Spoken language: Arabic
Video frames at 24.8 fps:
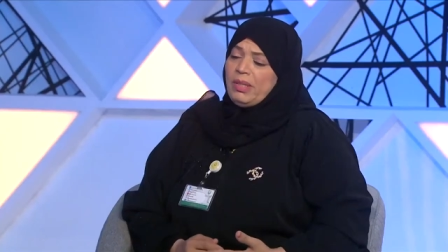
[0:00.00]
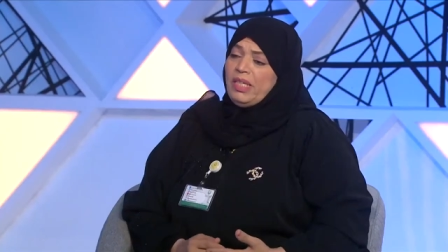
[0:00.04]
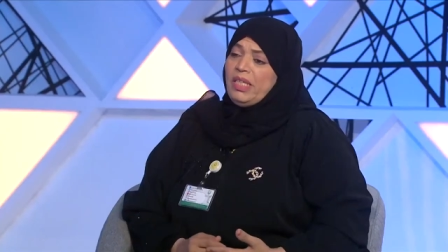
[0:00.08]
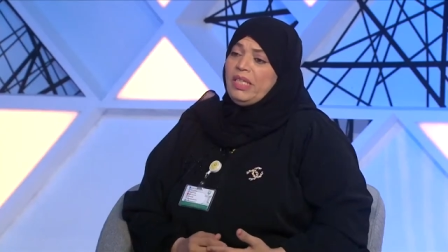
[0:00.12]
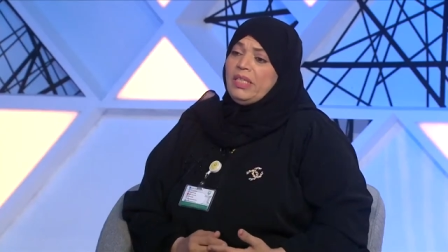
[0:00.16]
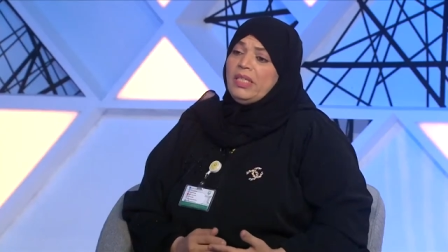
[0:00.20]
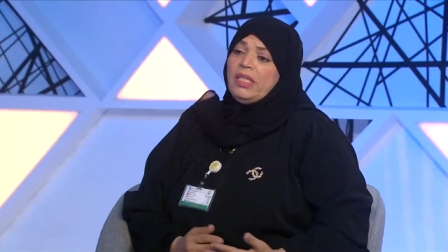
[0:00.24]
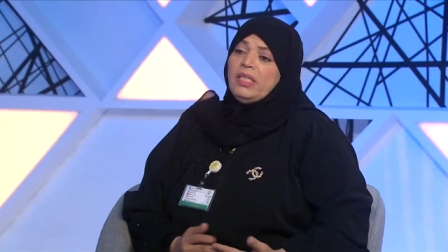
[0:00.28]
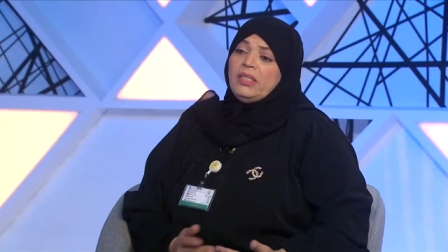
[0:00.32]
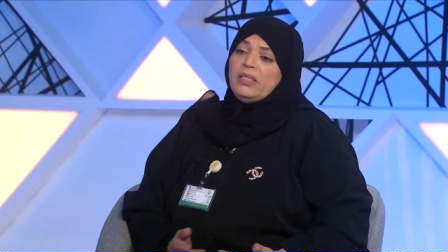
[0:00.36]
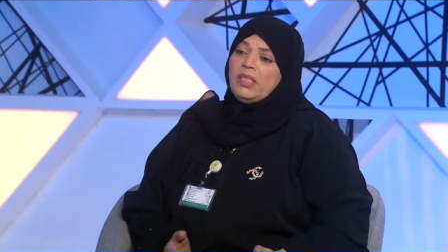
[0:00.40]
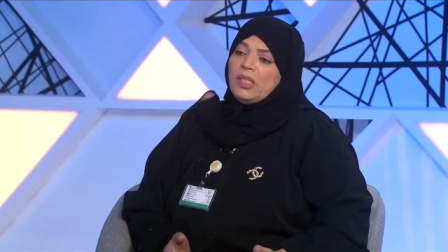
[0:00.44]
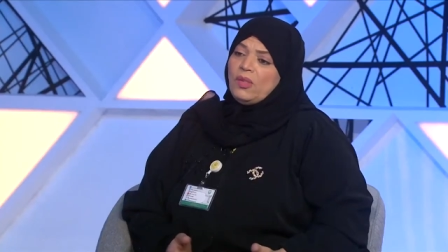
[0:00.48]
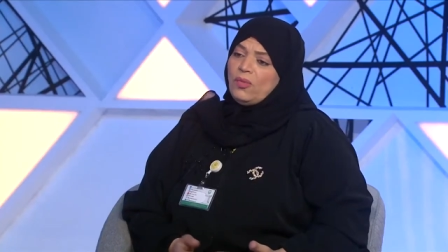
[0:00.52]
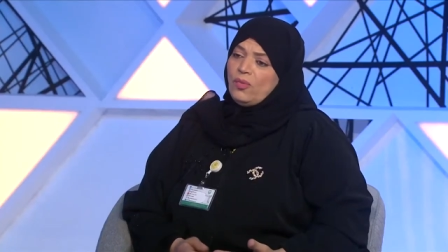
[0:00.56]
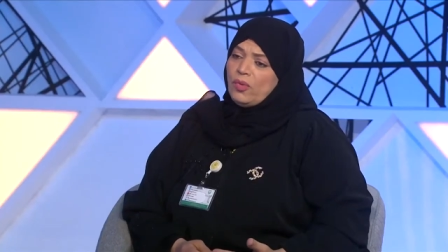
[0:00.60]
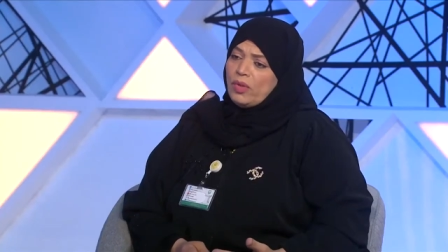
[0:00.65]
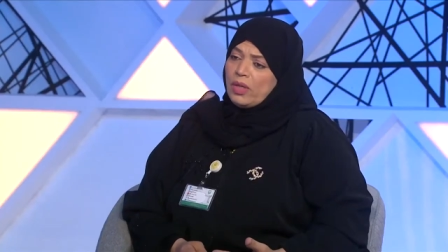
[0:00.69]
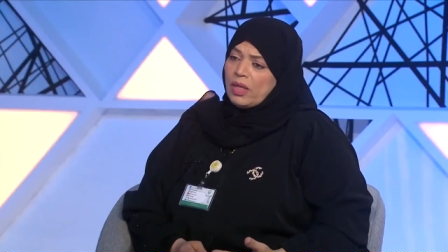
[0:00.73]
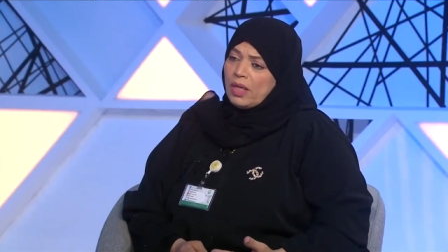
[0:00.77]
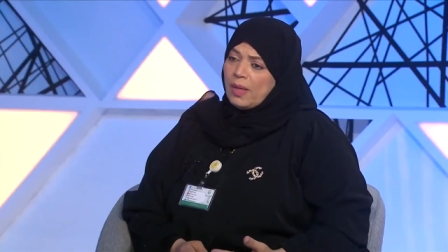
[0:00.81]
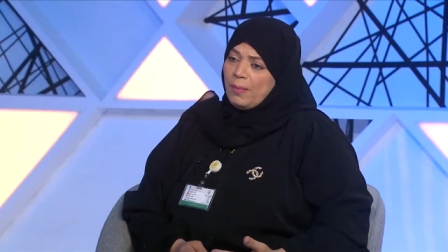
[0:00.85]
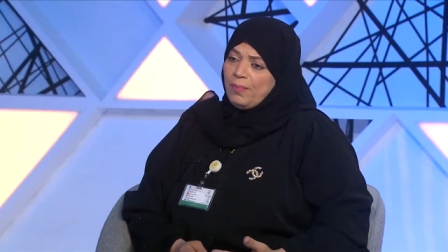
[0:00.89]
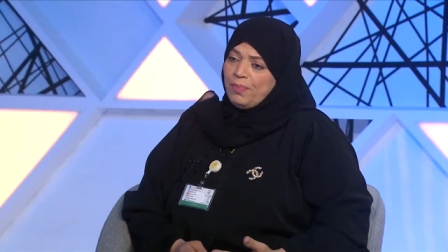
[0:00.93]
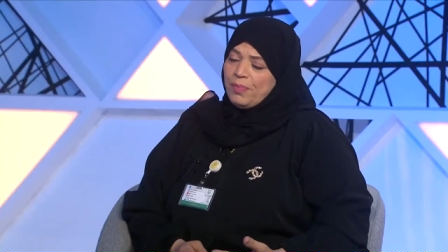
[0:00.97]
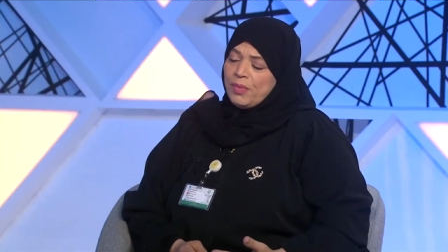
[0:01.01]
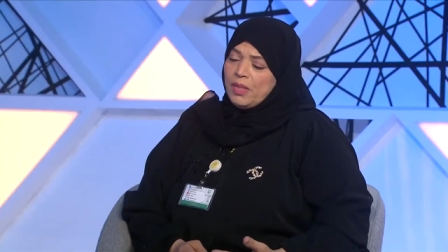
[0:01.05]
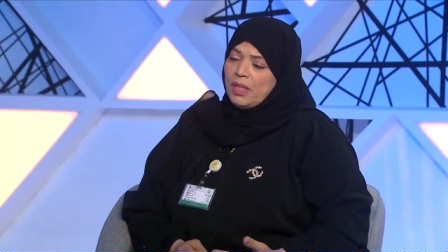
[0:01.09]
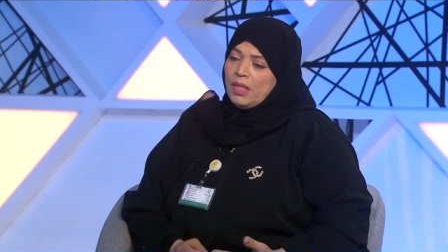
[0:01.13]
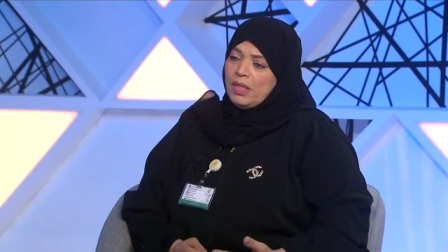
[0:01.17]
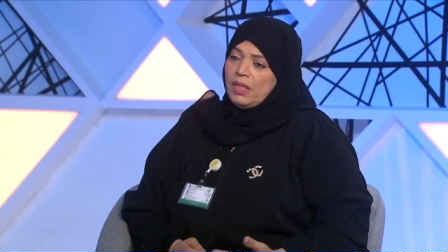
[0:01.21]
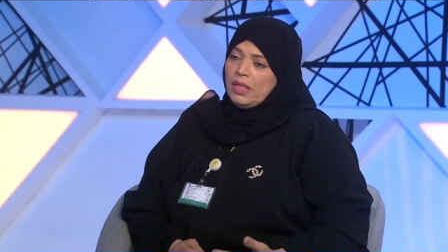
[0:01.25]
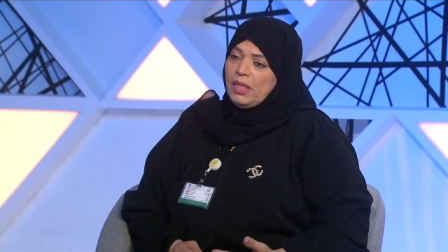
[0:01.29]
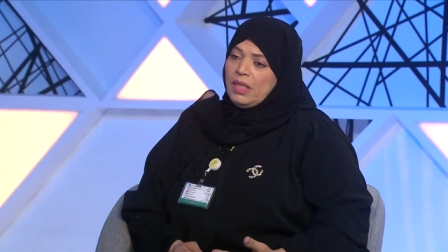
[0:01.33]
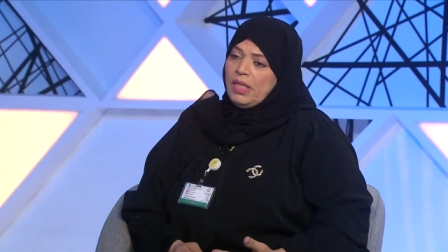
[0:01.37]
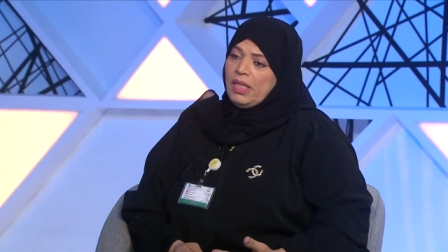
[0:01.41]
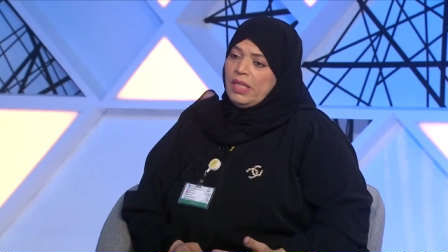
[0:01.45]
احنا عده فرق
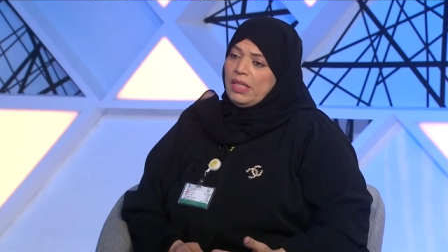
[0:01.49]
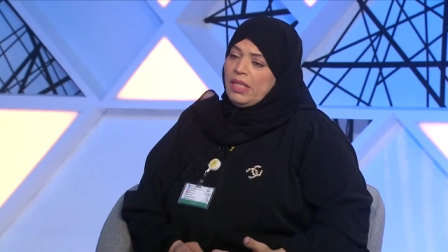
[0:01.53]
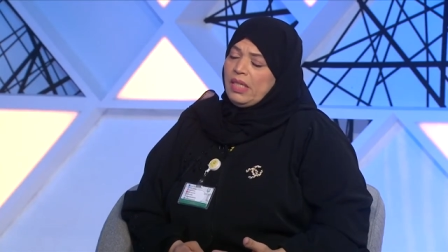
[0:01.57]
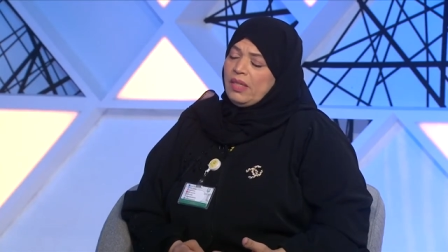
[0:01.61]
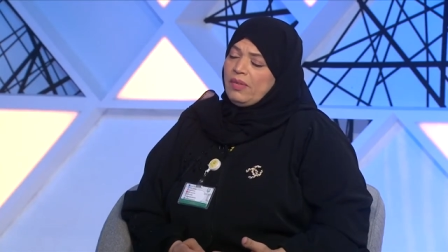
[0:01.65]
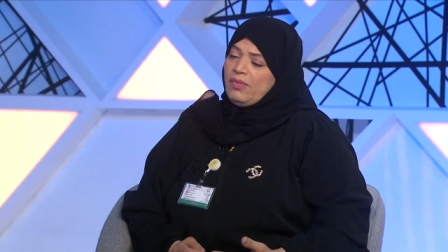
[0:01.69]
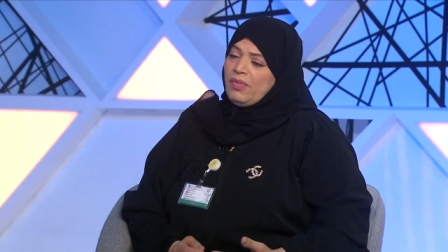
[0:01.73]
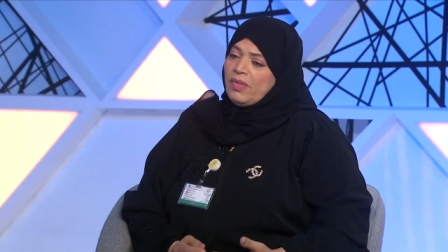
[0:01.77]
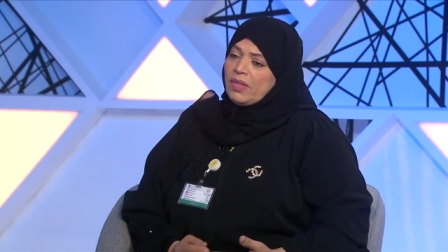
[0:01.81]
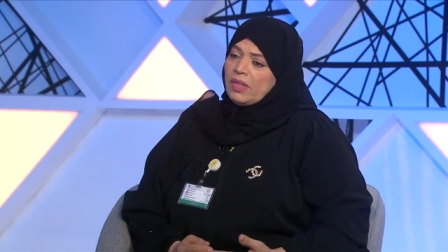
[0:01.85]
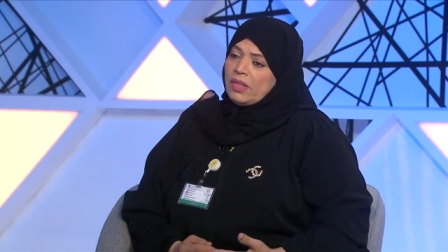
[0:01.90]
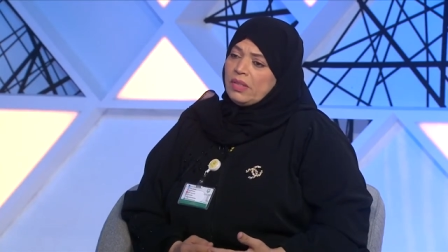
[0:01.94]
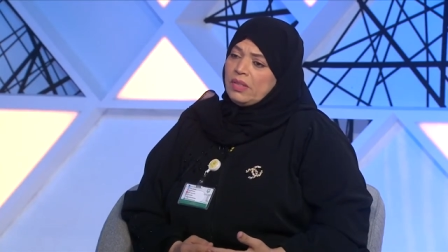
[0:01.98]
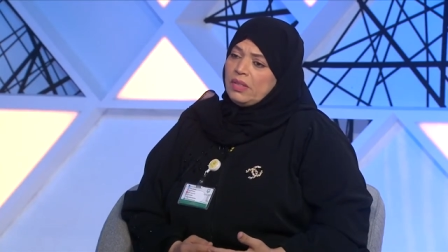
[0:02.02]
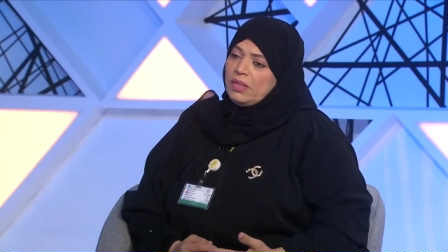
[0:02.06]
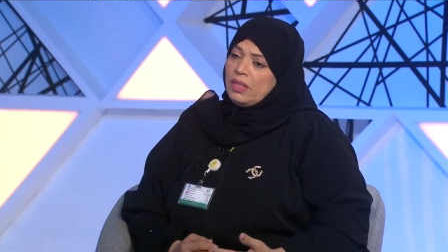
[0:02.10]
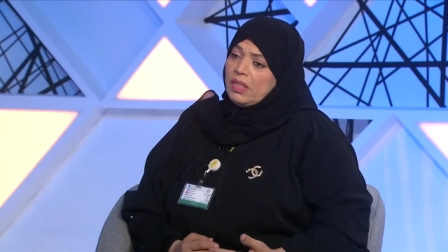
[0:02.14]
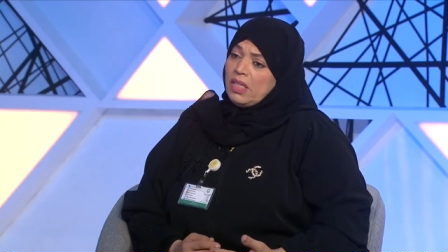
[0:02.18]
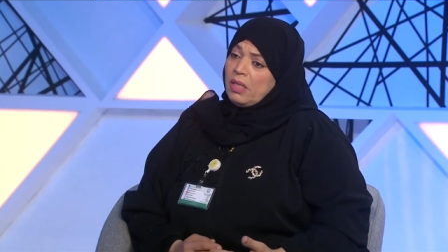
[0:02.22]
عندنا فرقة